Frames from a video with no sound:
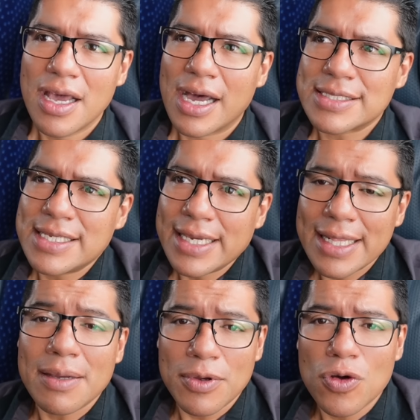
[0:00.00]
Así que
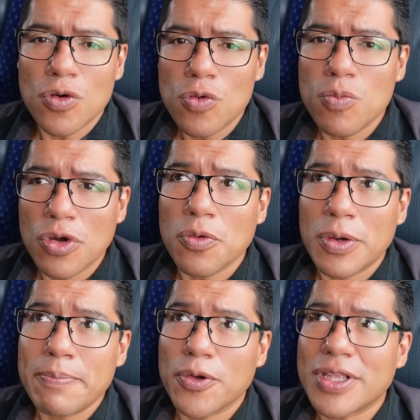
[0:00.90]
le veo un buen
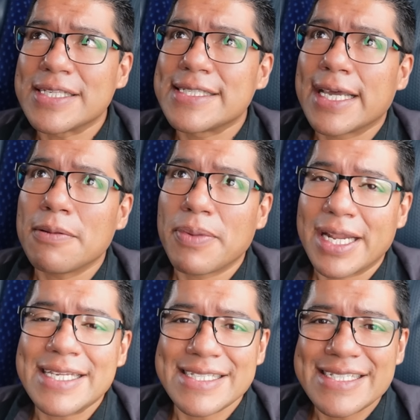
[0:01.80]
buen potencial para
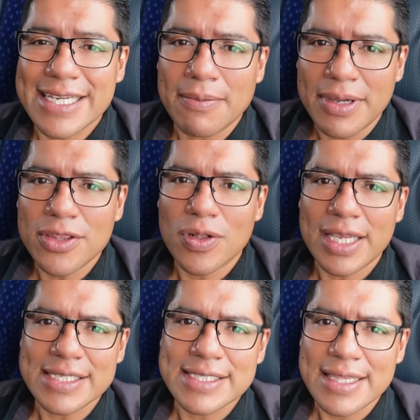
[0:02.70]
este segmento al que
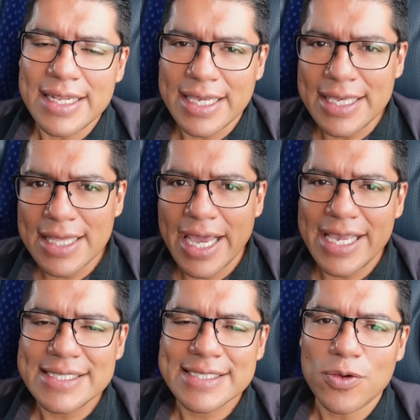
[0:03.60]
está dirigida
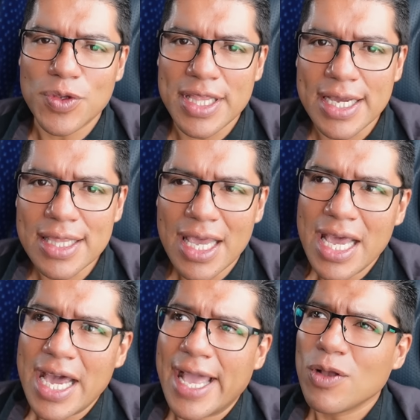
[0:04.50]
esta unidad.
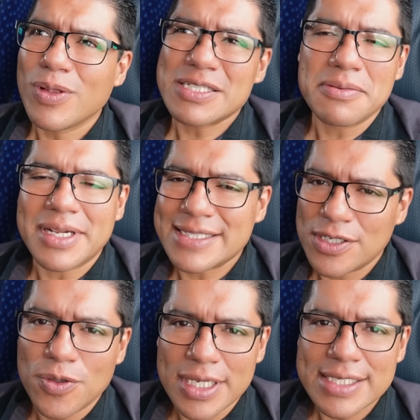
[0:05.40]
Hay algunas
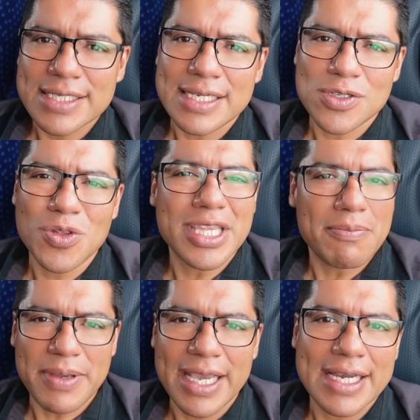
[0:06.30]
vibraciones que son
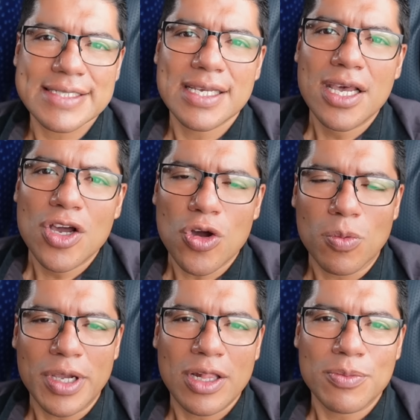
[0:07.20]
típicas como
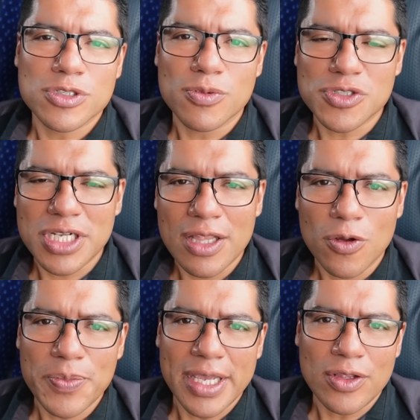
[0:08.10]
ya lo hemos mostrado
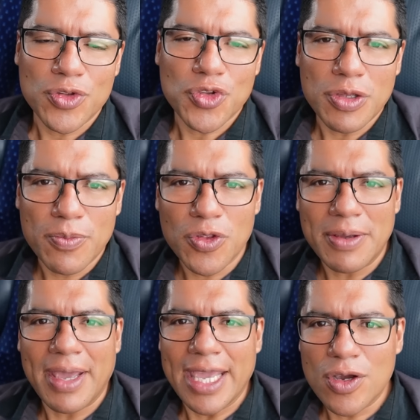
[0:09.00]
en otro tipo de
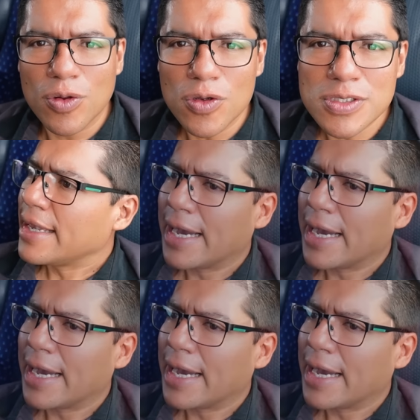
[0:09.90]
vehículos.